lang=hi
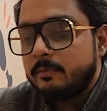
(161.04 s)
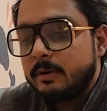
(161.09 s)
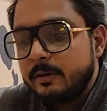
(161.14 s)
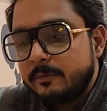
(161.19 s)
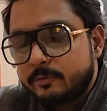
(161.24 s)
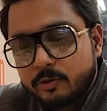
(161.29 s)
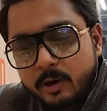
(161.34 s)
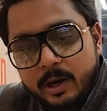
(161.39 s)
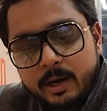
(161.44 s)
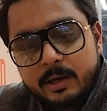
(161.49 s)

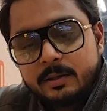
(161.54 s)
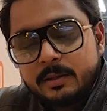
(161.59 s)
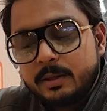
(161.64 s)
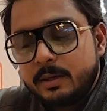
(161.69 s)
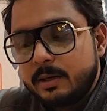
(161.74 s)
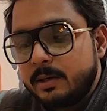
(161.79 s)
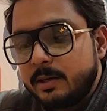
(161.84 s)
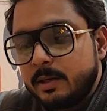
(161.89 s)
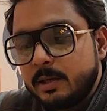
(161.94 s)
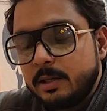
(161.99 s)
बीफ फ्राइड
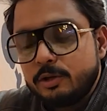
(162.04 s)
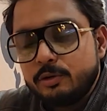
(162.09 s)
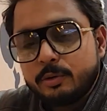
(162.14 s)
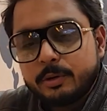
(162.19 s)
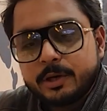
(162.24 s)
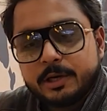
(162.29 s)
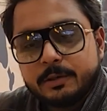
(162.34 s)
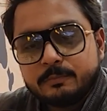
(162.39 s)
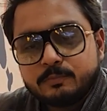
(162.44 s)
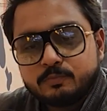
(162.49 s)
डील जो
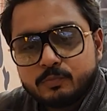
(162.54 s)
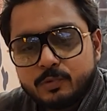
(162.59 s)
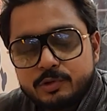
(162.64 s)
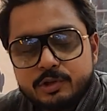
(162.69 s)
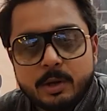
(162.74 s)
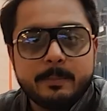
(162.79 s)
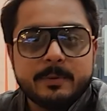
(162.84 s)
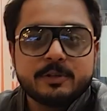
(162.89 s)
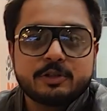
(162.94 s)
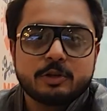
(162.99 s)
कि
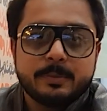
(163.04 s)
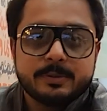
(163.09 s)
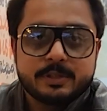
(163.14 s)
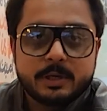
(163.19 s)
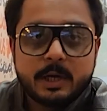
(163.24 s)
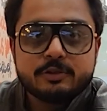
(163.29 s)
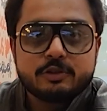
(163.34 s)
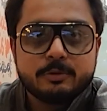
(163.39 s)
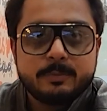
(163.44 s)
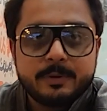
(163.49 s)
छब्बीस सौ
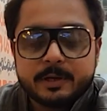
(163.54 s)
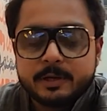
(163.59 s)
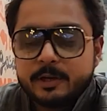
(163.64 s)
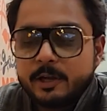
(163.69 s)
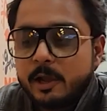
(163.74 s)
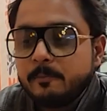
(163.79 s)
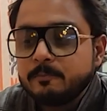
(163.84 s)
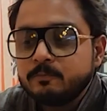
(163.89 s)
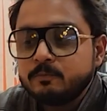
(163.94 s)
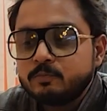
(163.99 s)
पचास रुपये की
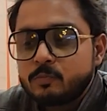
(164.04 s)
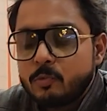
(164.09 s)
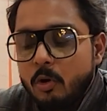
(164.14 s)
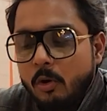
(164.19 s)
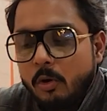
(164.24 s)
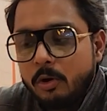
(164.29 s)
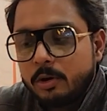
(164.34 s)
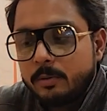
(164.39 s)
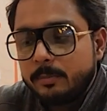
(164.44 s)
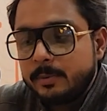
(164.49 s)
है
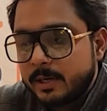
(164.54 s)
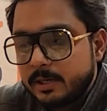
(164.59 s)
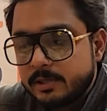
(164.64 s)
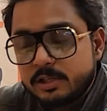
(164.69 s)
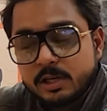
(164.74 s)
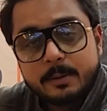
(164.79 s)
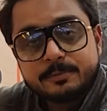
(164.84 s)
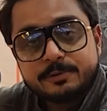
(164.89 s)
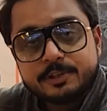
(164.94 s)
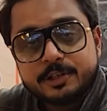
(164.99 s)
और मेरे
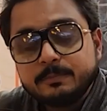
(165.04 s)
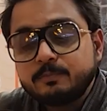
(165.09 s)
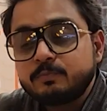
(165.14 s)
हिसाब से